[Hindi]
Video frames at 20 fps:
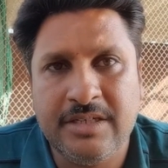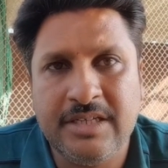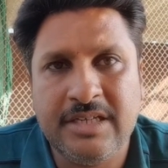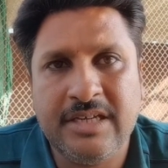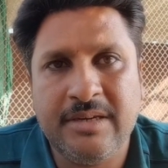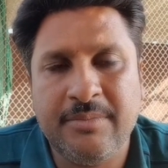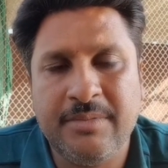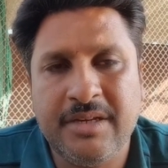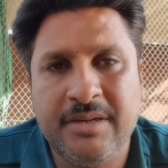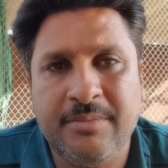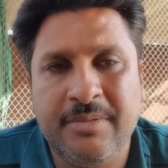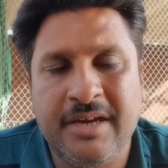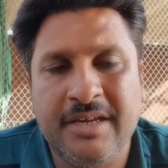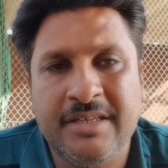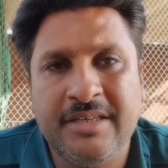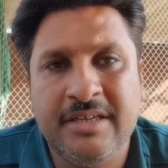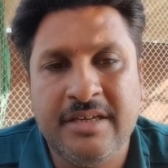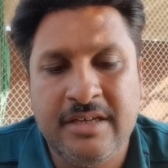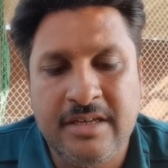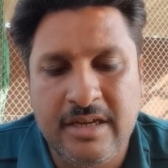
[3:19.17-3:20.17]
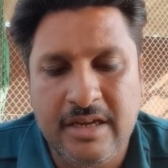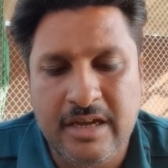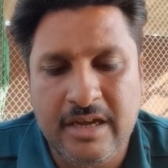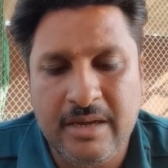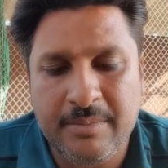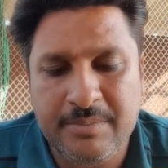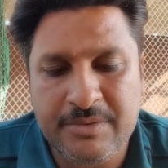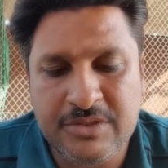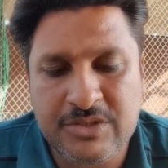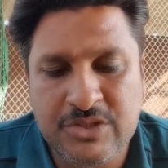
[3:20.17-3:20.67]
ठीक है मेरे भाई
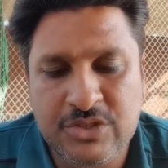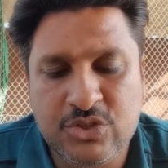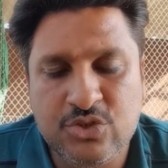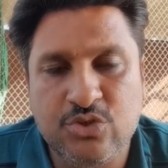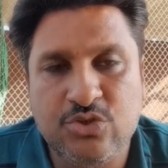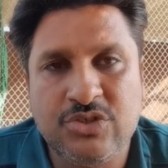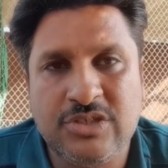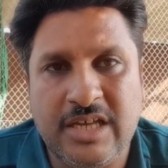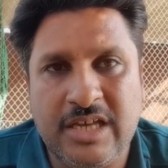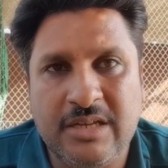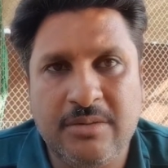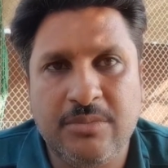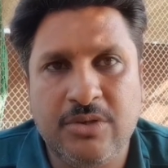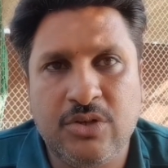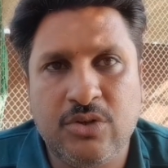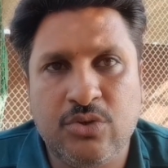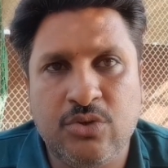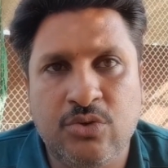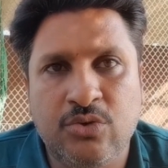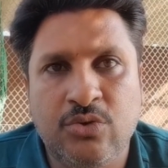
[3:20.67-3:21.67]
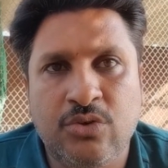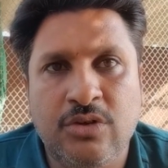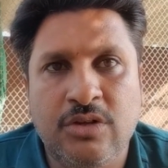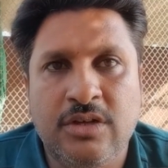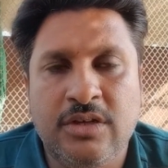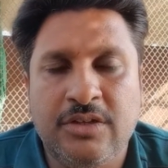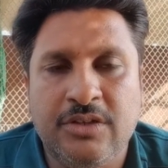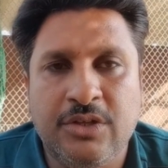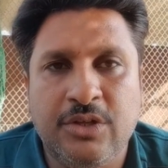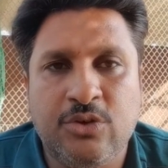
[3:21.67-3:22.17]
आप इस चीज़ को जहन में रखो
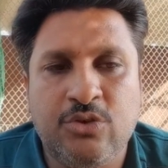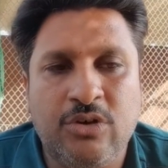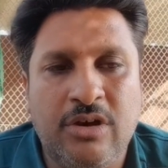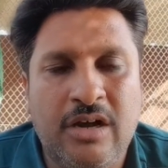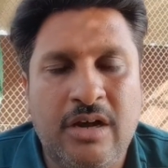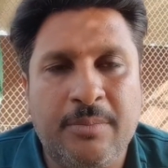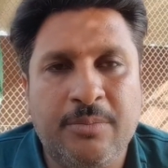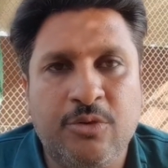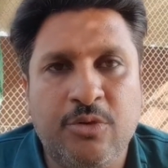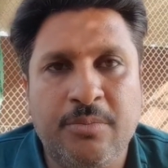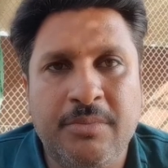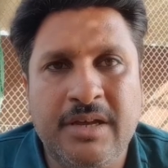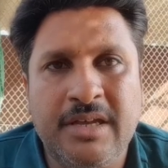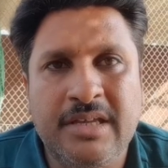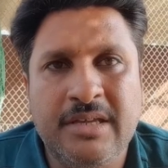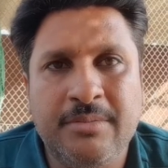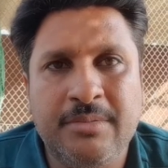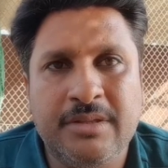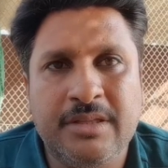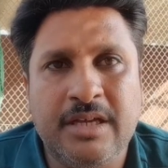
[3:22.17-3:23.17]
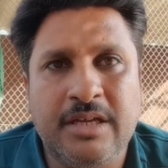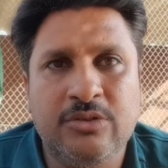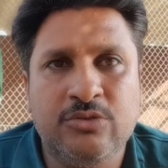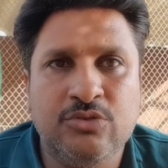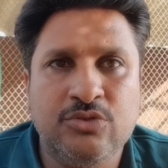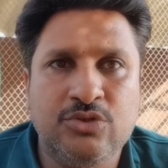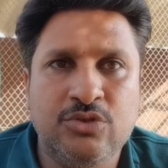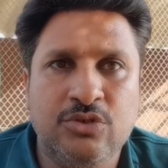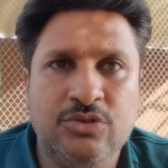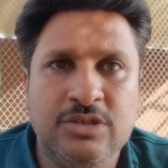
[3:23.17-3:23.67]
देखो आपको मैं ये बता
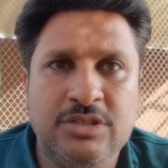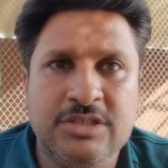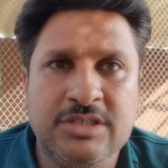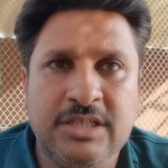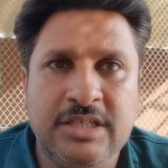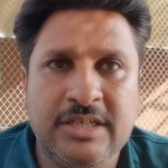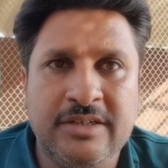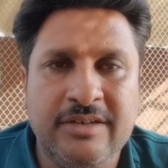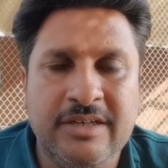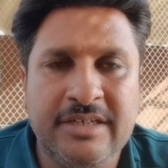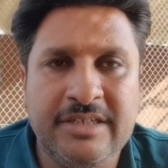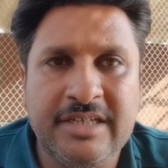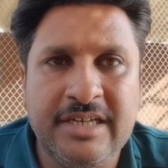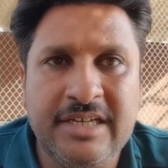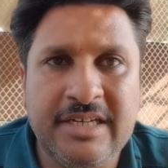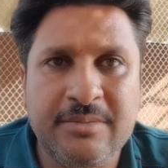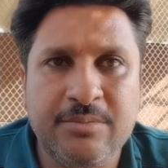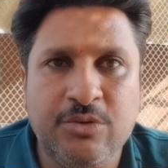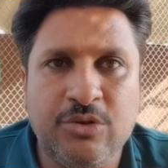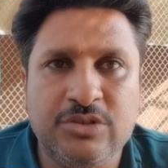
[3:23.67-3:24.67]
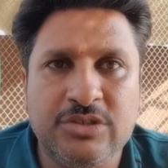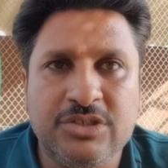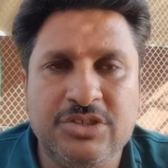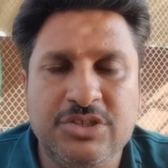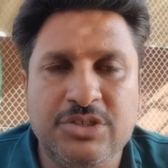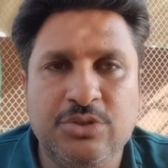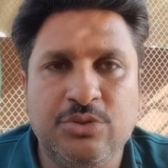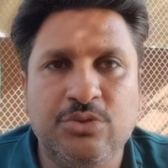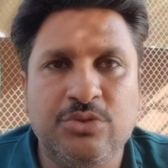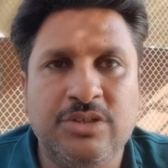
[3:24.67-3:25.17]
दूं चौधरी सखी वाले टैडी बहुत
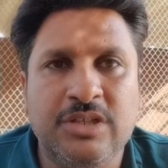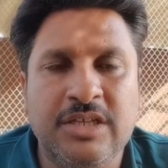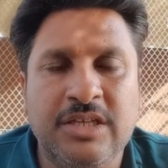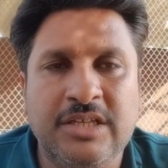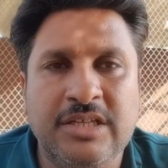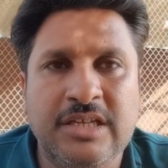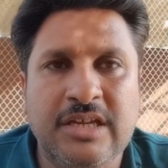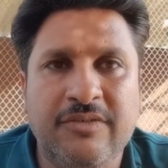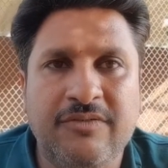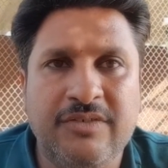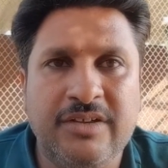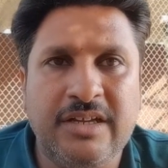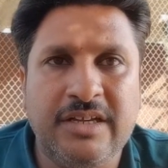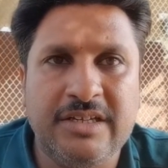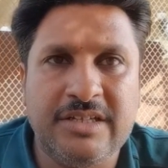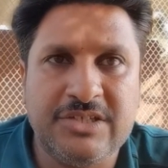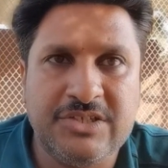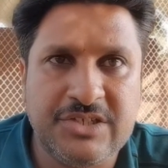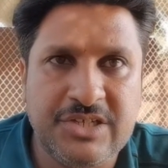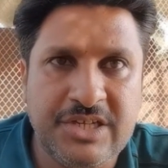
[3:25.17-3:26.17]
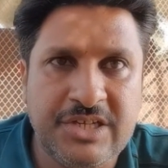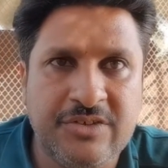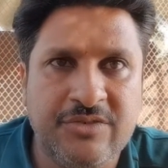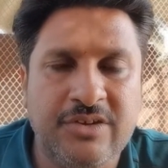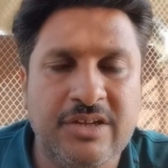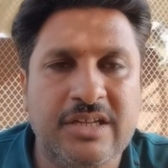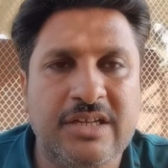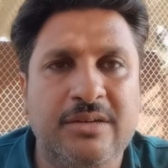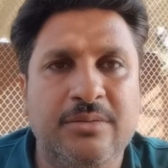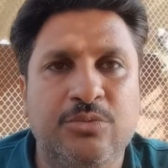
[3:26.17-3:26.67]
अच्छे उड़ते हैं या फलाने
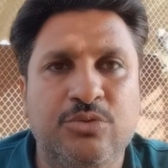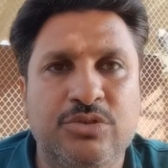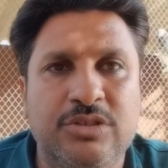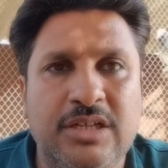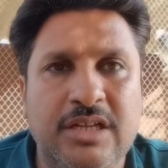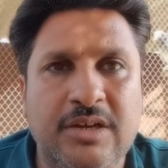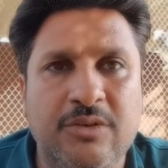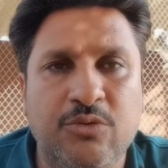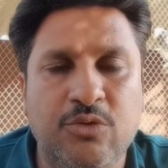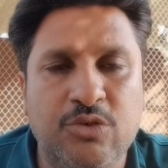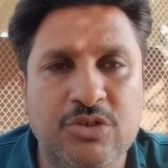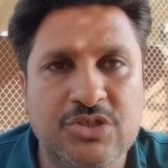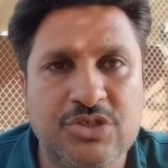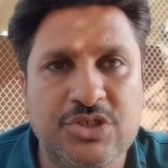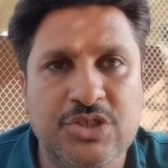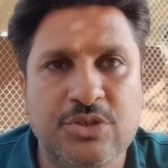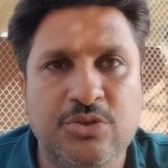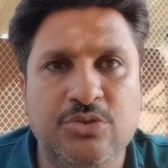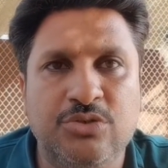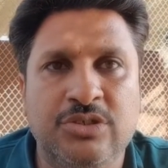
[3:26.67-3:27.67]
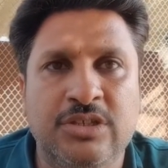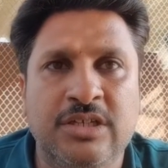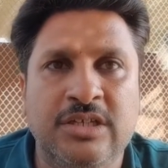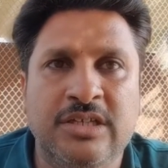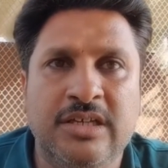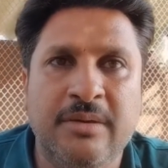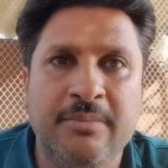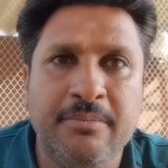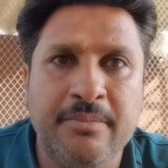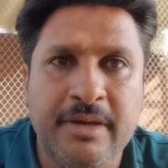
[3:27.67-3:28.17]
सेठ वाले कबूतर हैं वो अच्छे उड़ते
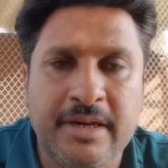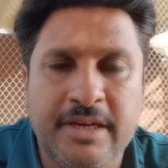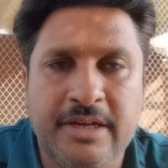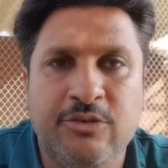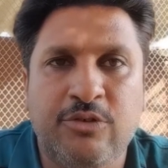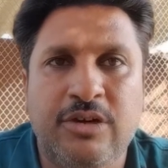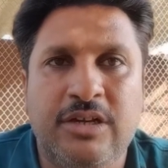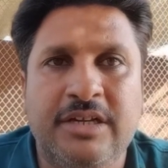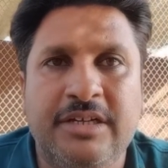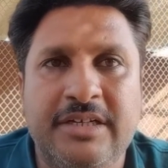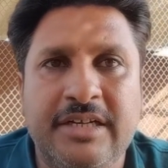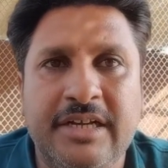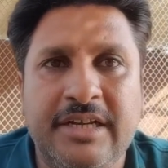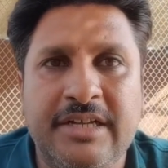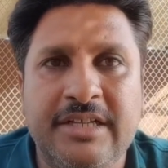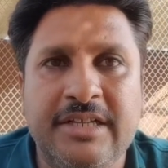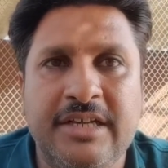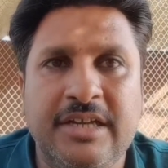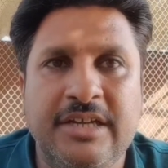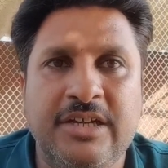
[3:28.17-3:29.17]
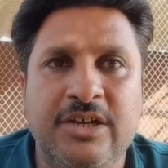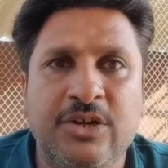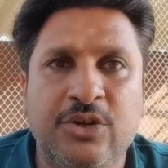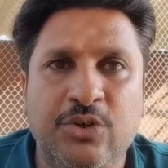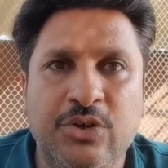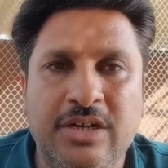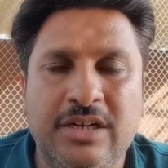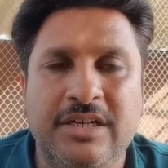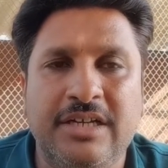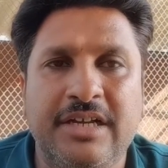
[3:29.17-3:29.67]
हैं या मेरे वाले टैडी हैं या
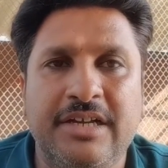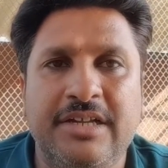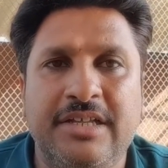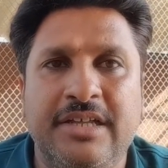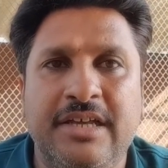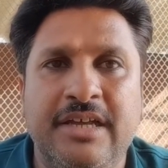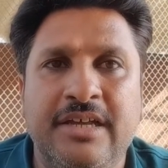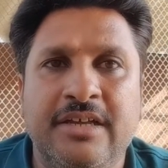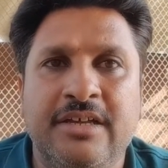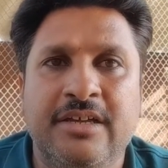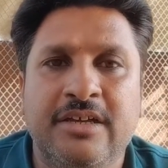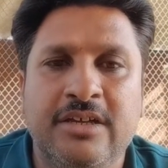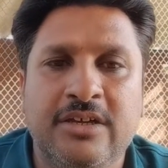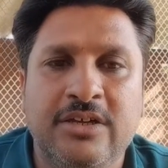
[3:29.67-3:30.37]
रॉयल टैडी हैं